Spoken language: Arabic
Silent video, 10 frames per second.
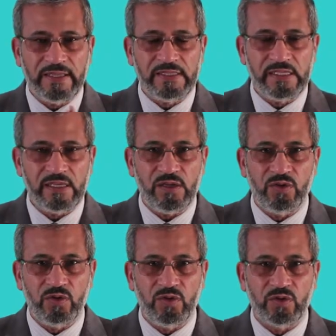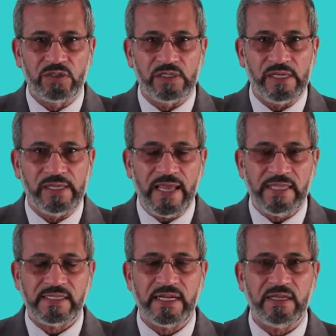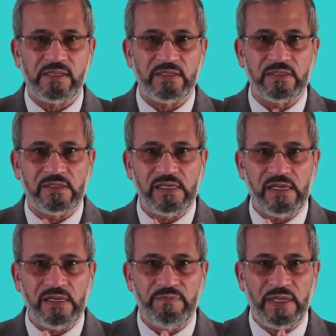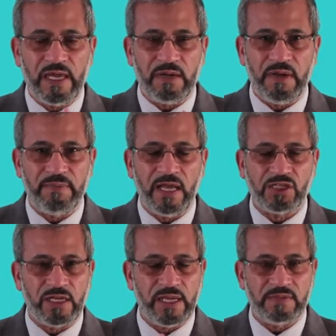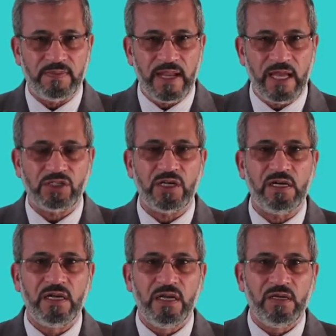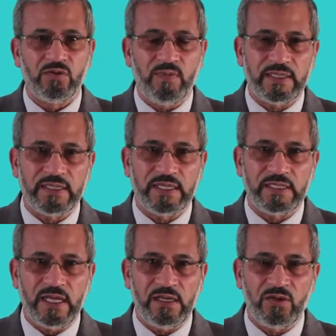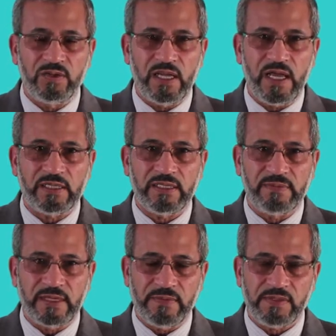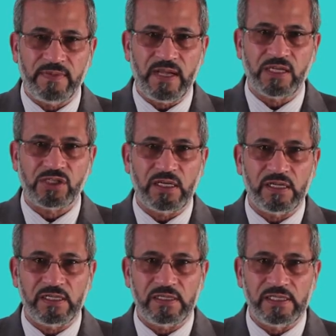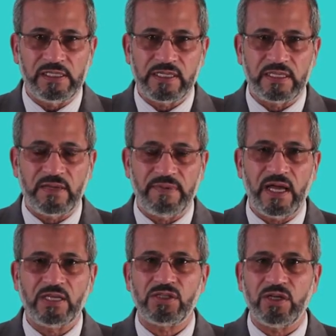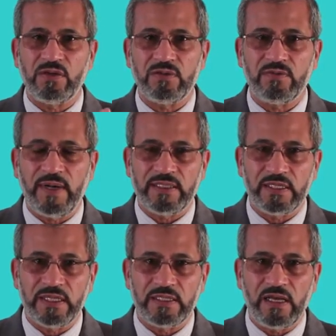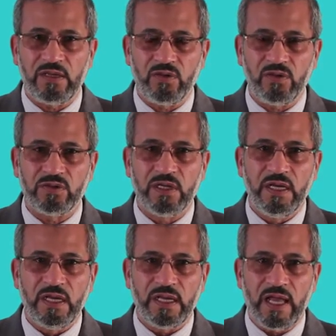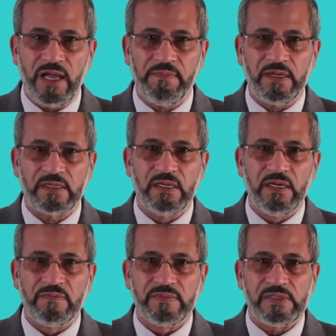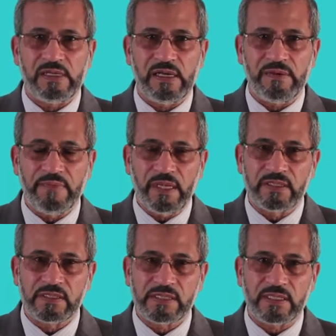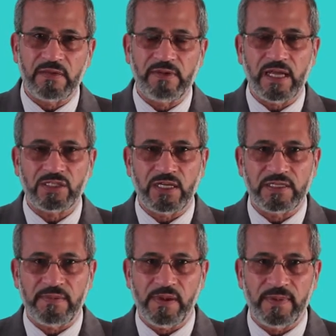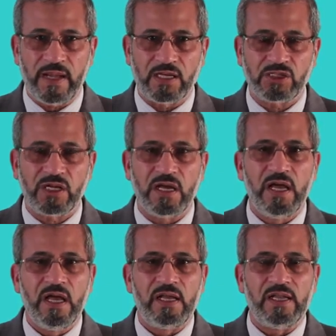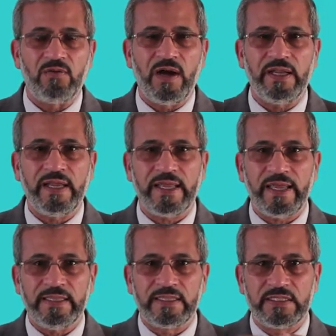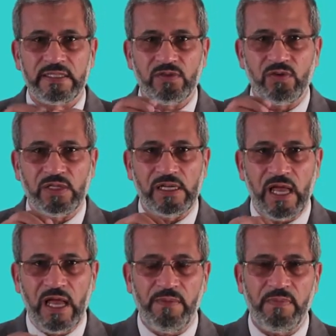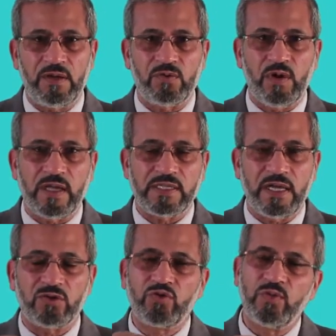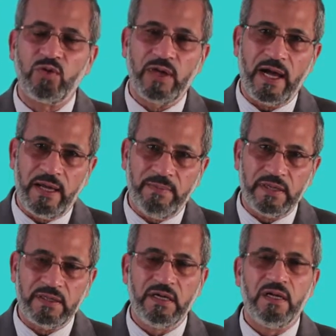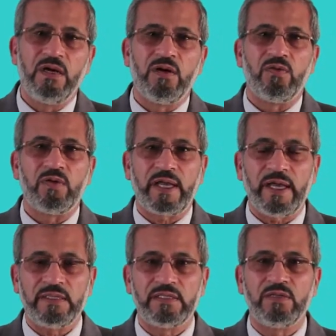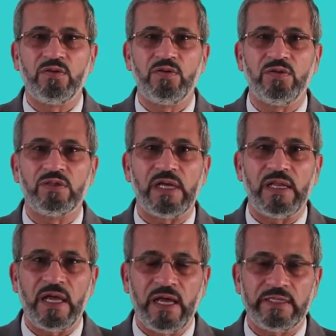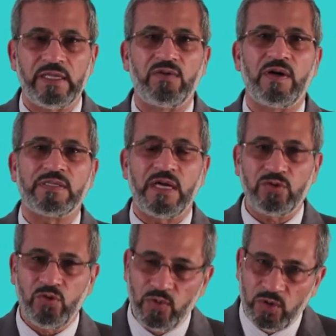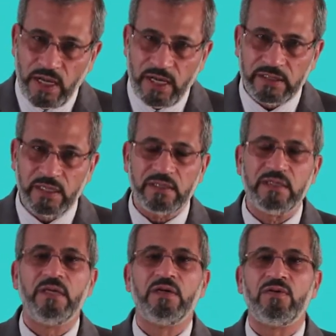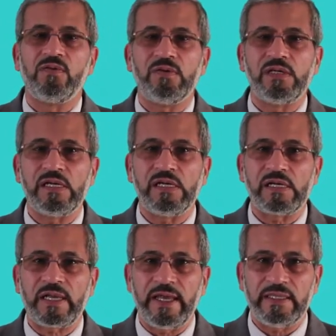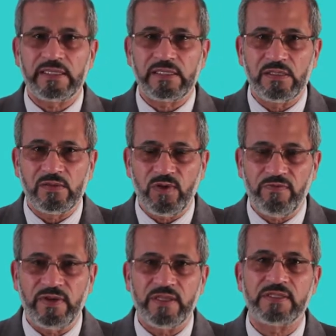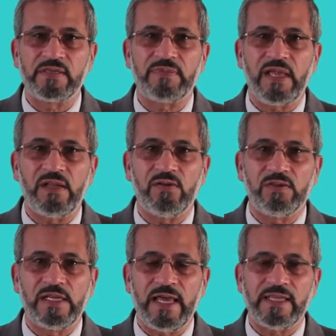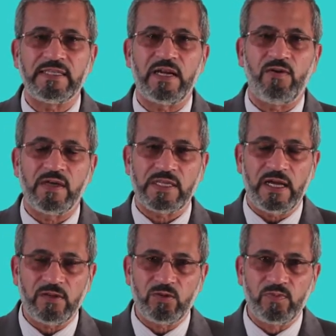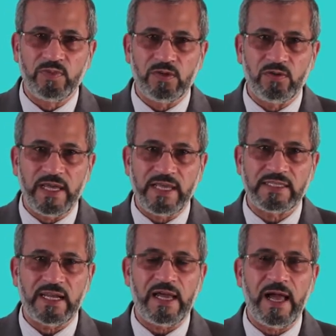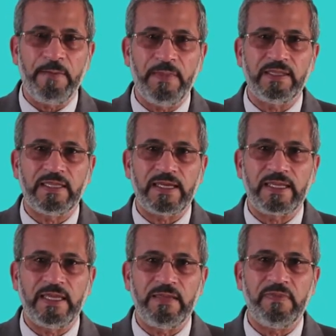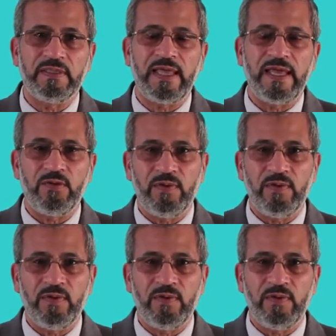فعندي آه، اللون الازرق آه، من 4 من 10 ل 5 من 10 وبعد كده اللون الأخضر من 5 من 10 ل 6 من 10 وبعد كده اللون الأحمر آه، من 6 من 10 ل 7 من 10 لو أنا خدت اللون الأحمر وأظهرته بلون أحمر وخدت اللون الأخضر وأظهرته بلون أخضر وخدت الويف بتاع اللون الازرق واظهرته بلون ازرق اعمل تركيبه